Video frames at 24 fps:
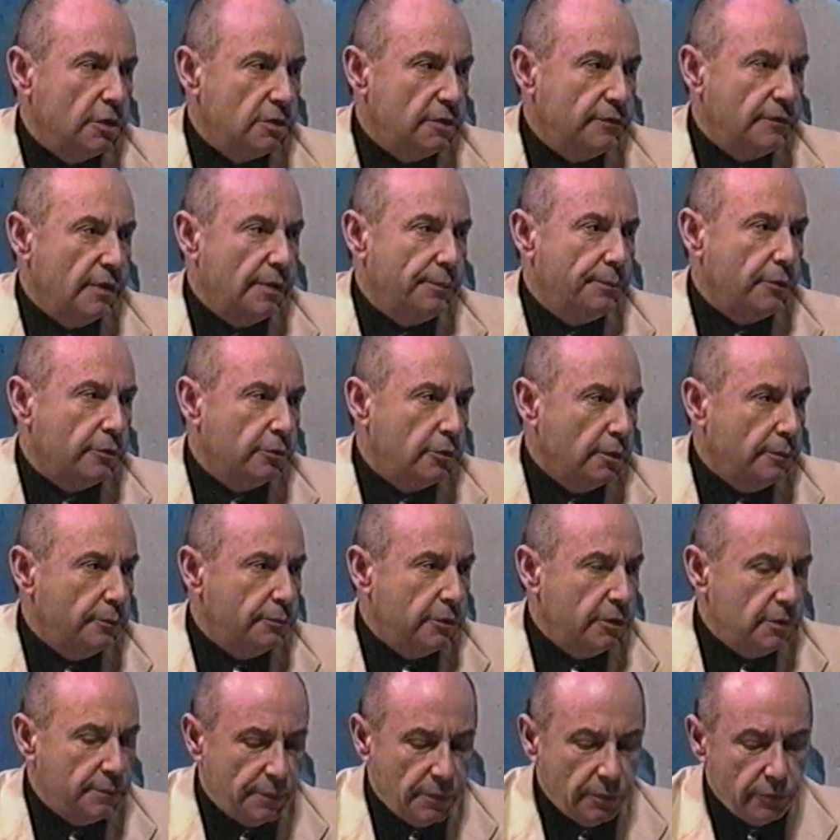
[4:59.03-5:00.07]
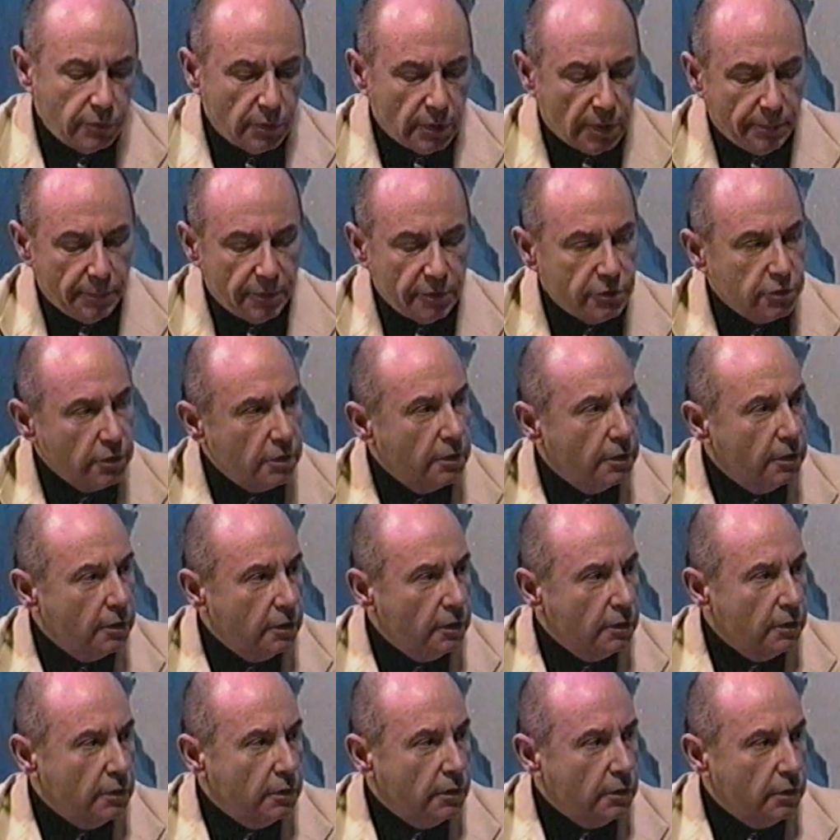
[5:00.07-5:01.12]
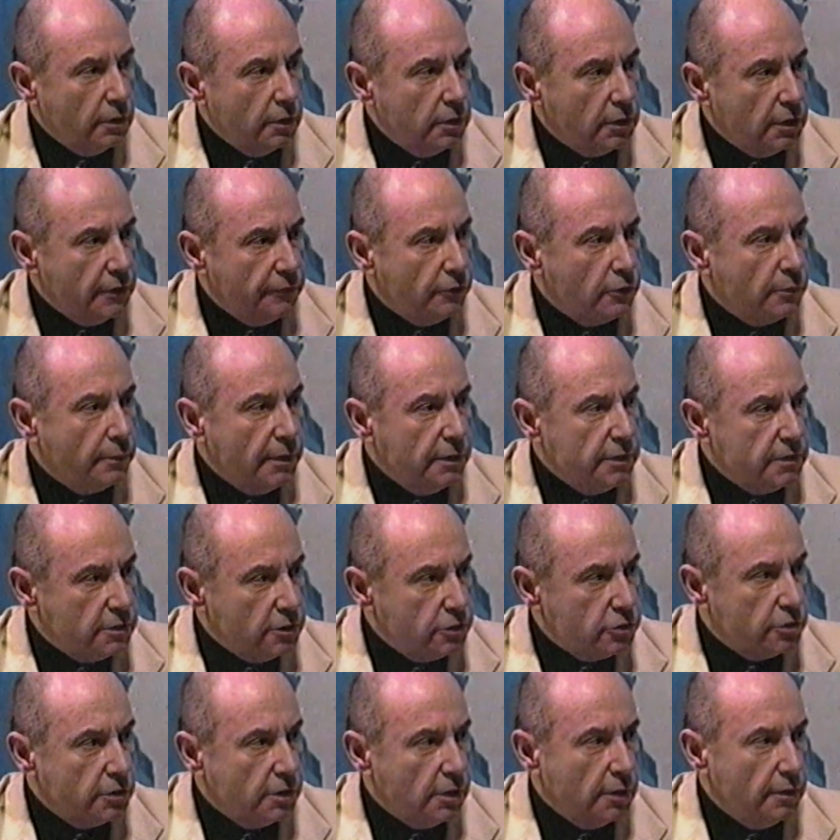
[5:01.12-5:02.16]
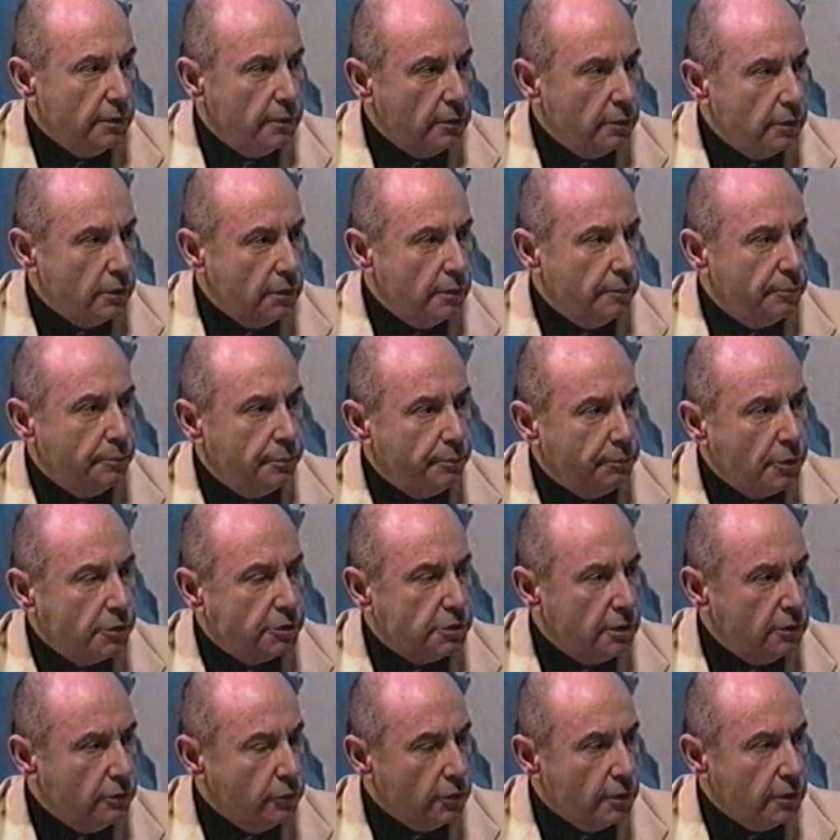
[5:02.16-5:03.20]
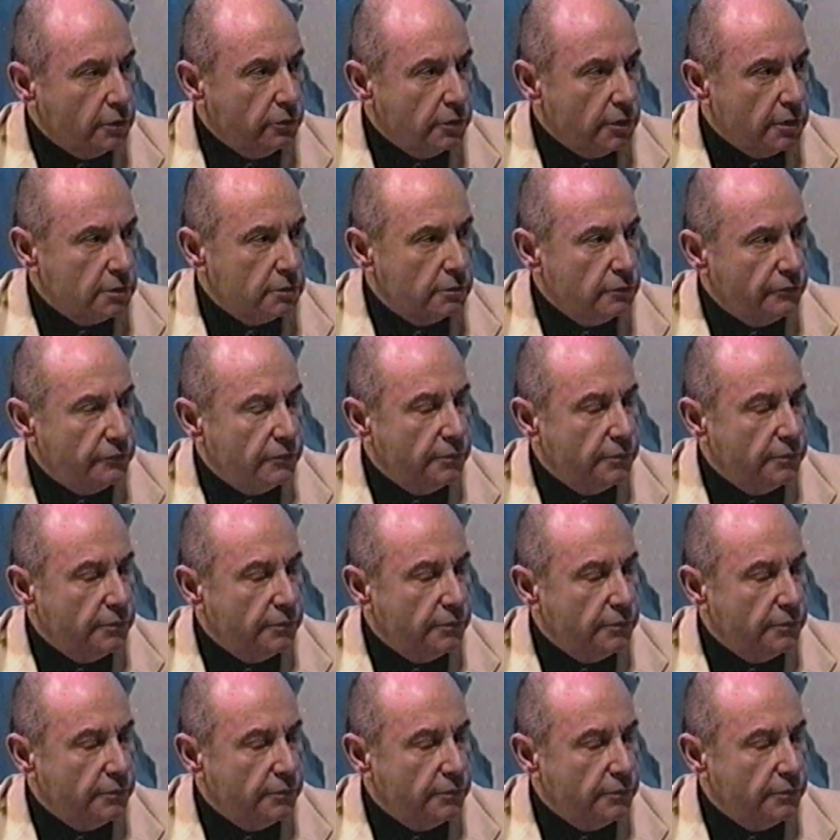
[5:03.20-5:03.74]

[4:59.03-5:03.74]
nazywała podobnie i spełniała mm. będzie te formalistyczne mm. procedury, które są